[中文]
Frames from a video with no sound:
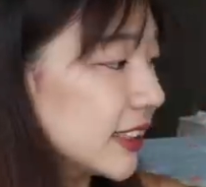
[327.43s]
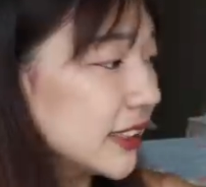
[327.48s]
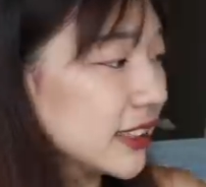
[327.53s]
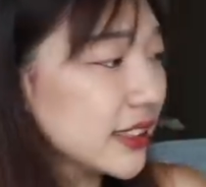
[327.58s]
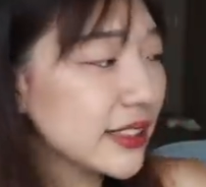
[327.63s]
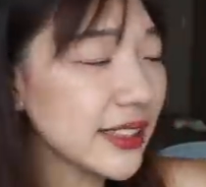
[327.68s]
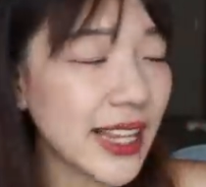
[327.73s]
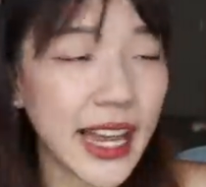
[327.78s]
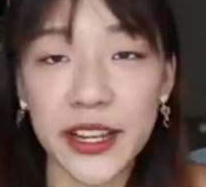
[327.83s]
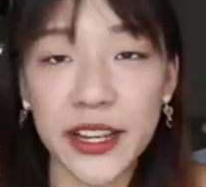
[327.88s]

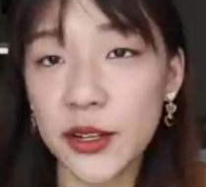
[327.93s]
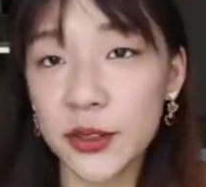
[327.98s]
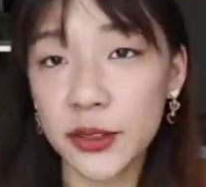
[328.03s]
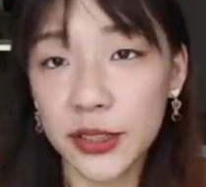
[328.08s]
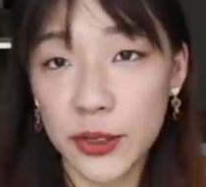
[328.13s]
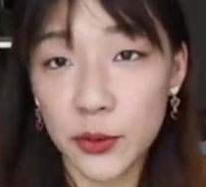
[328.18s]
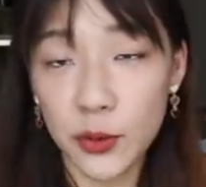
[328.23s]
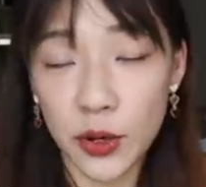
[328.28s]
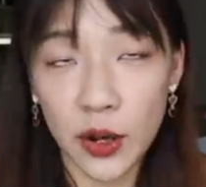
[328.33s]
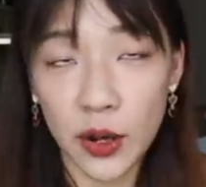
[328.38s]
跟男友
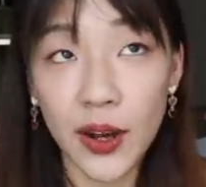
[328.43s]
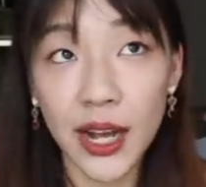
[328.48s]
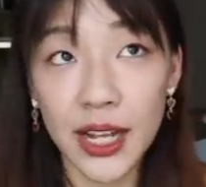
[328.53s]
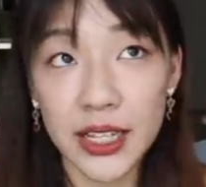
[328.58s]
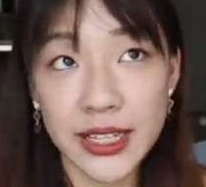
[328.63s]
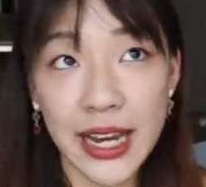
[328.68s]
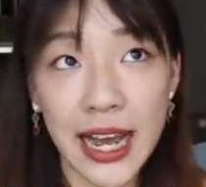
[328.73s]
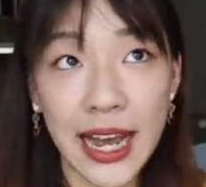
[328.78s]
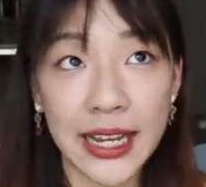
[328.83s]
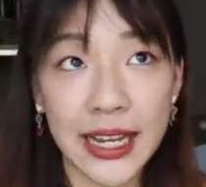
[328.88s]
的文
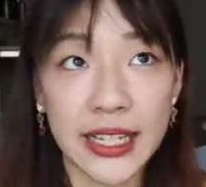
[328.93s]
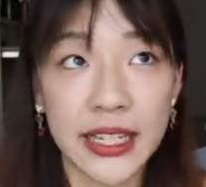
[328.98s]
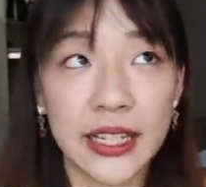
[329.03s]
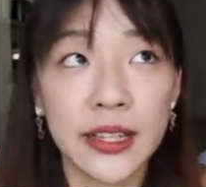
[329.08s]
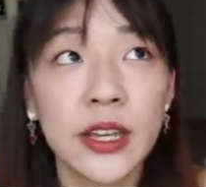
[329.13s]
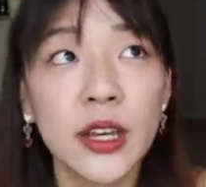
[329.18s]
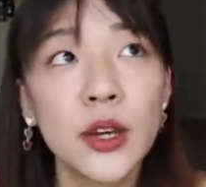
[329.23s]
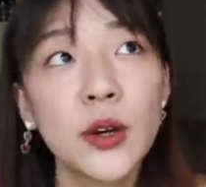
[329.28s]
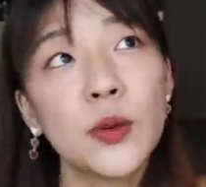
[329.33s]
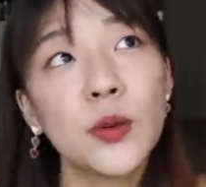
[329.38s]
化差异，